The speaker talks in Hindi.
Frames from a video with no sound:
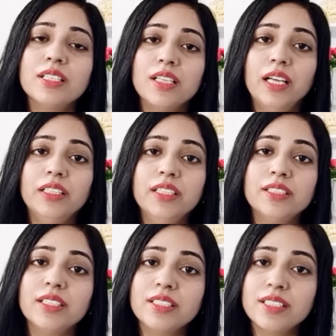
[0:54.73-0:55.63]
साथ ही
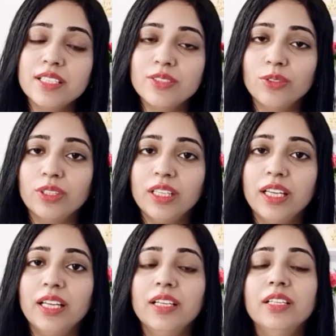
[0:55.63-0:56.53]
सर्जरीज होती
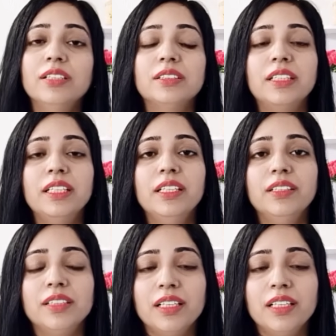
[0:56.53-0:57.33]
है स्किन से